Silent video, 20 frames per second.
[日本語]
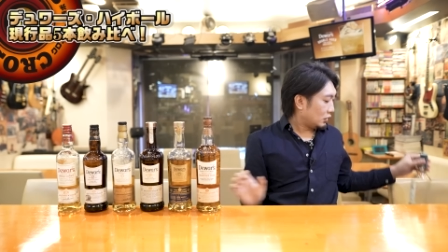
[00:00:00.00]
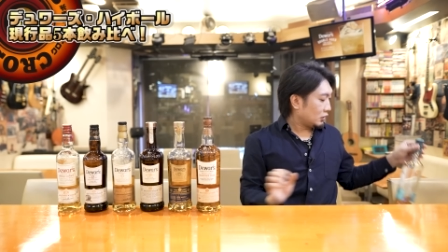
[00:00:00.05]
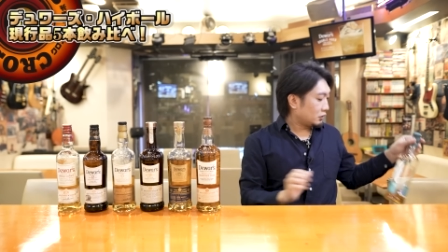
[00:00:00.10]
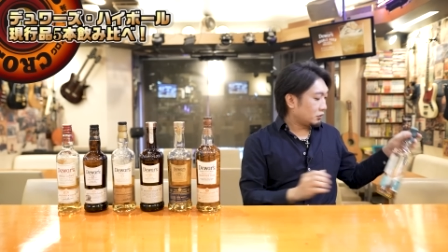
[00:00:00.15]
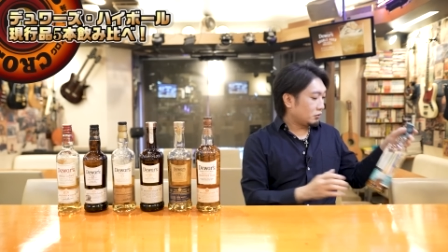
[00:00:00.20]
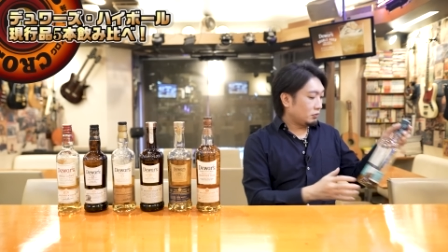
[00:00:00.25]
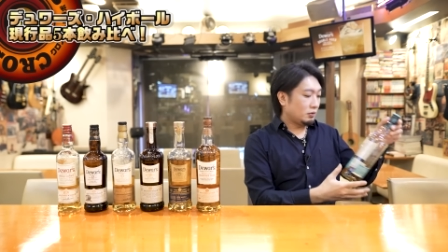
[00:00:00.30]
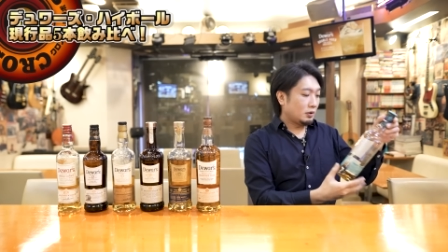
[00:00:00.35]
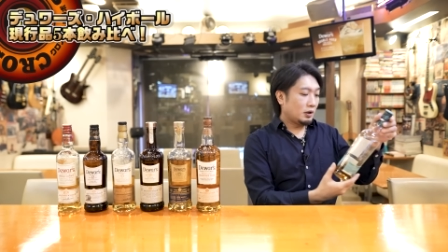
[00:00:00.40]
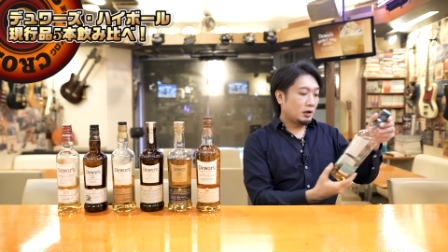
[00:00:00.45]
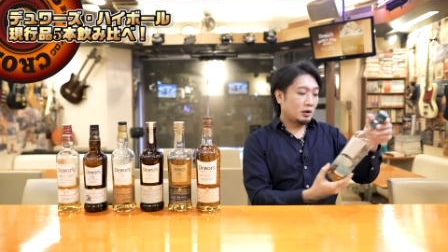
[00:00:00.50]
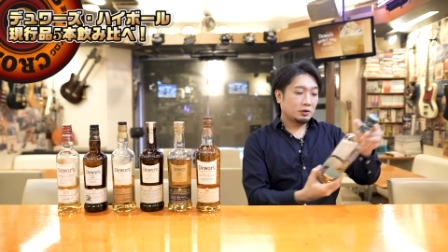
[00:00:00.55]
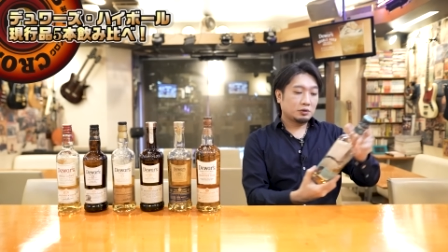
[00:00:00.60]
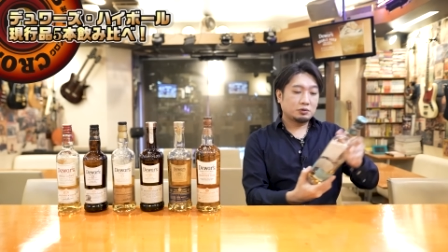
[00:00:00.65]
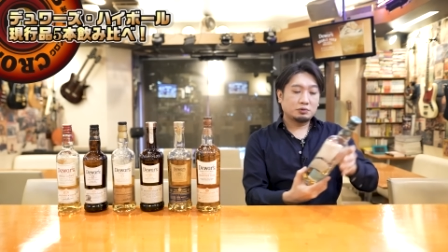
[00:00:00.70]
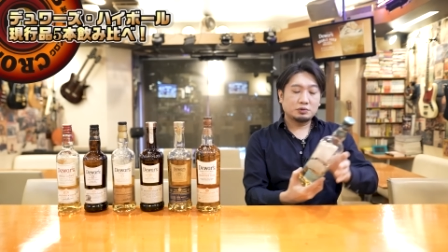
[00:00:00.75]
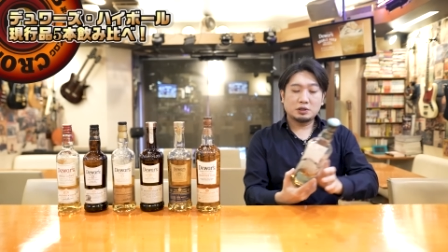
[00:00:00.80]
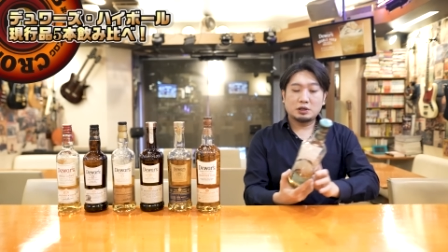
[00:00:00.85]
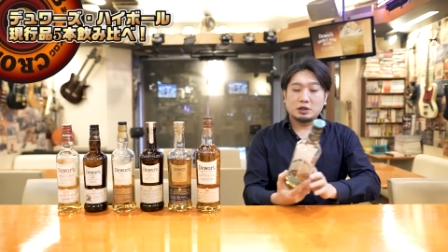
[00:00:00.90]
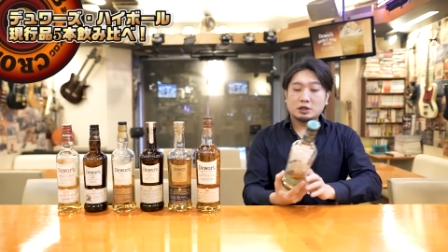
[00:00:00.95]
あとは
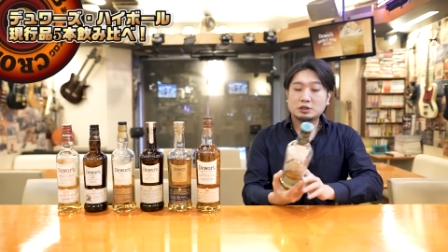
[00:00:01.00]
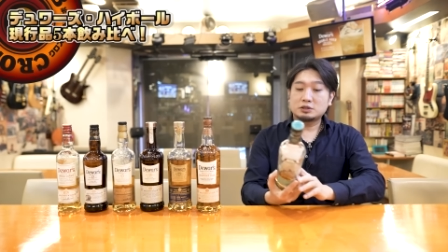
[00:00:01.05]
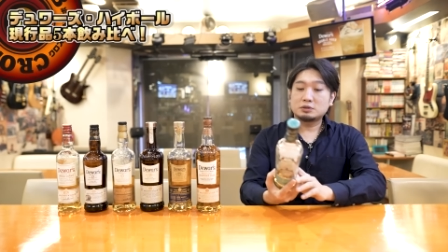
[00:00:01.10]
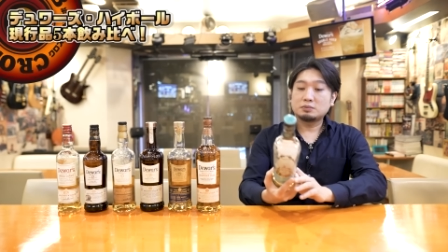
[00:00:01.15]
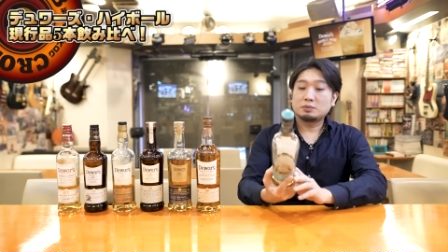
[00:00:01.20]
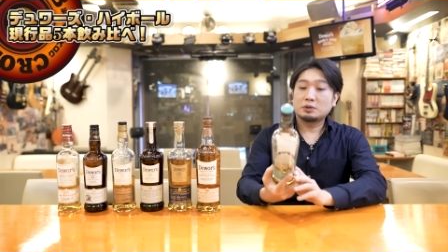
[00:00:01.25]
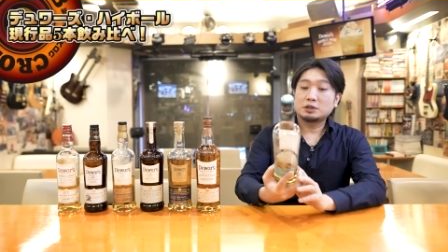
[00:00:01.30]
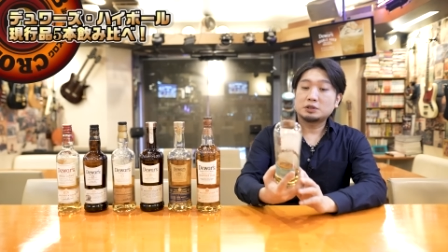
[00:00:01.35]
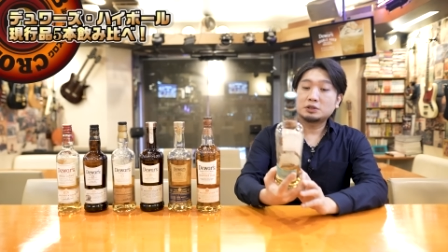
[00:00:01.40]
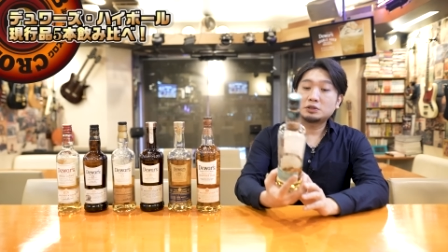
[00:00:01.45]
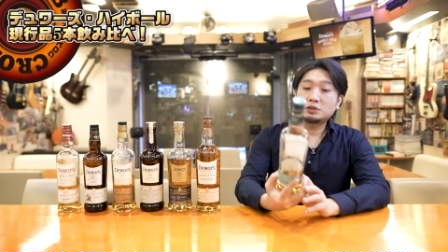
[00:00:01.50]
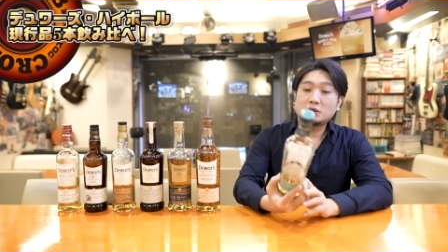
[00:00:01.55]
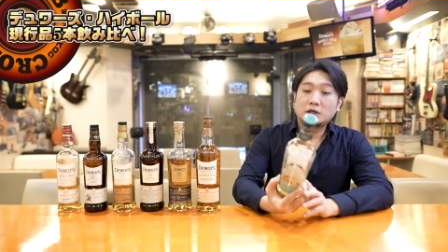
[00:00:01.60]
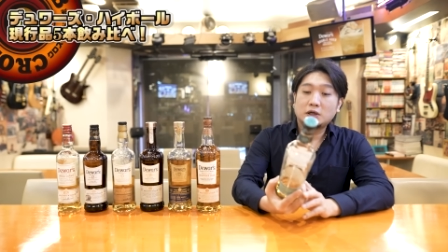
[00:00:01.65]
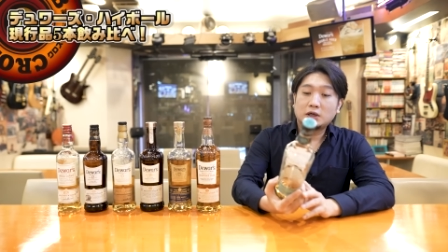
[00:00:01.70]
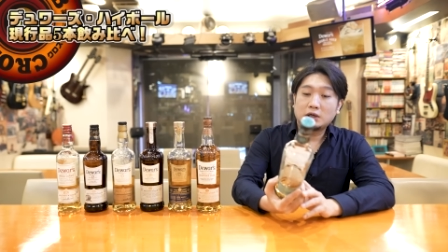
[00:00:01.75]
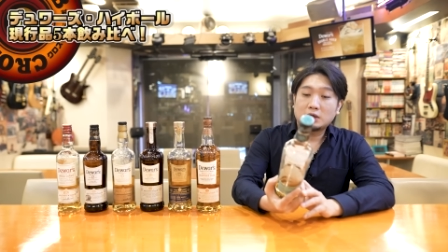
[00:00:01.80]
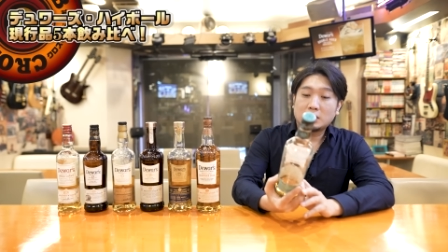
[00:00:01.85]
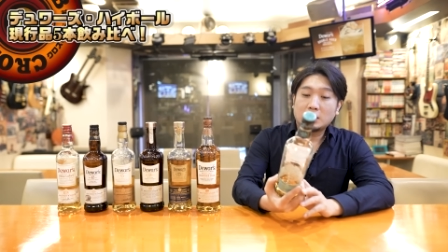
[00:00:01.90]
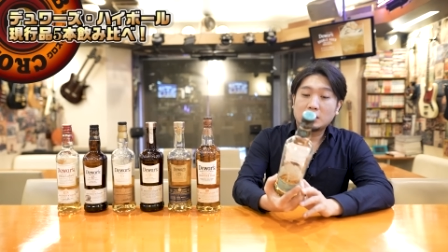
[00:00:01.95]
去年発売し
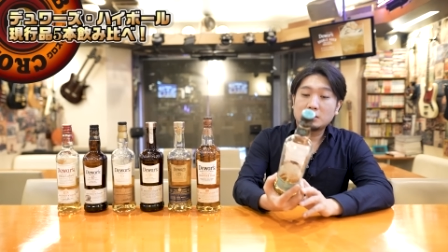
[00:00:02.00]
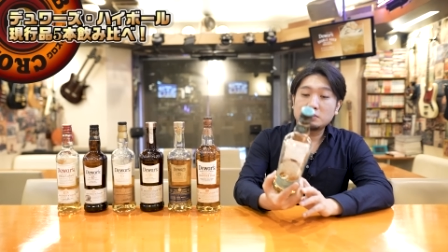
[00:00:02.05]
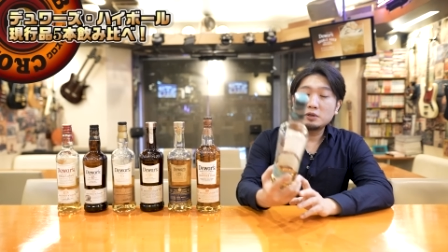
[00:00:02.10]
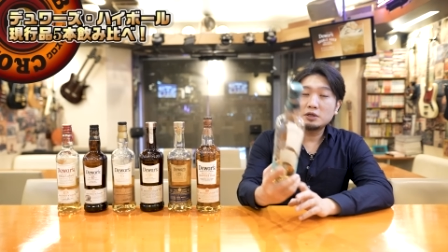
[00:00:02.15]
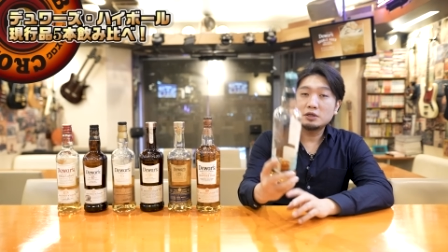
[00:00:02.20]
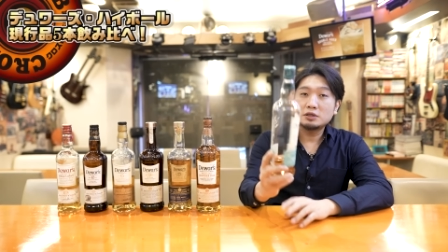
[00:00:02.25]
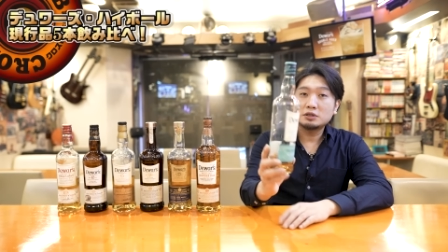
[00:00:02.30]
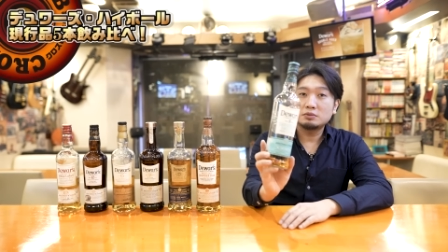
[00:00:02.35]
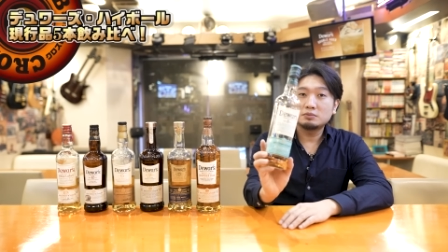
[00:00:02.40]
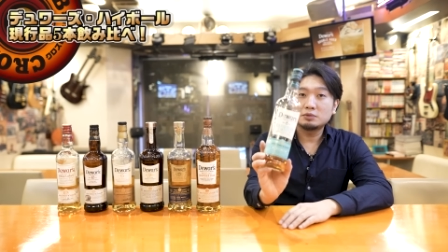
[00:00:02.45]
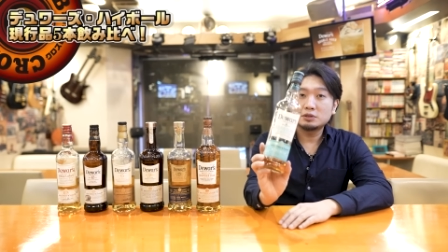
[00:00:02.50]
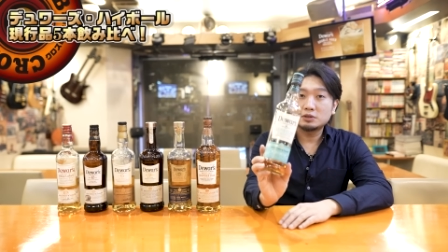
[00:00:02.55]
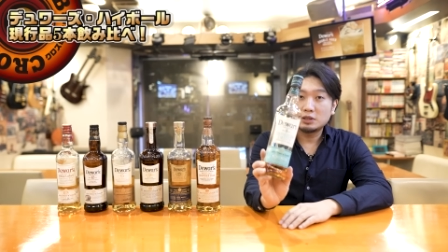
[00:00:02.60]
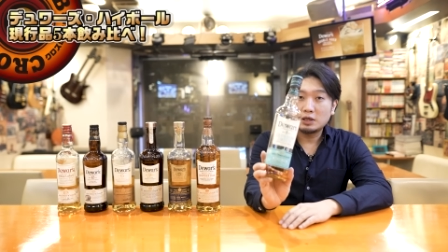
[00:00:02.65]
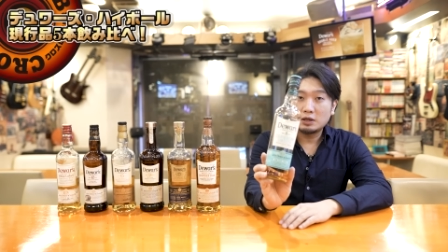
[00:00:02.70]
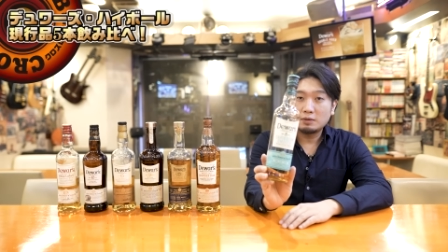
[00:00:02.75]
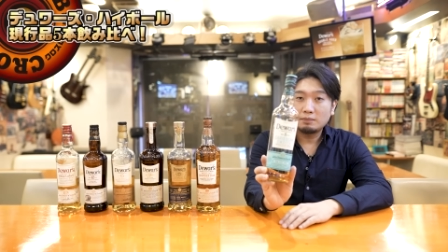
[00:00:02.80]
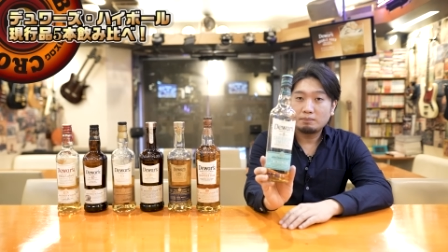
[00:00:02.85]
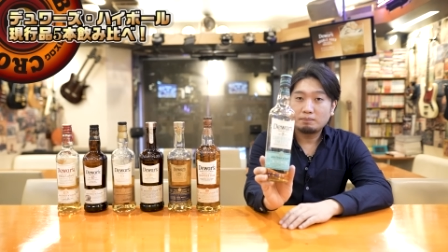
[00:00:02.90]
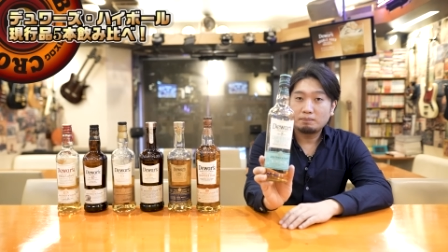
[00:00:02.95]
たカリビアンスムース
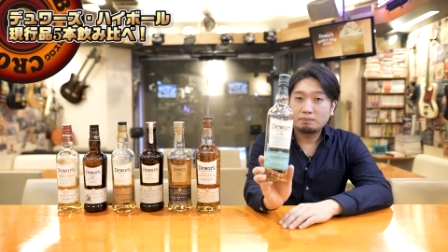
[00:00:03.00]
ね、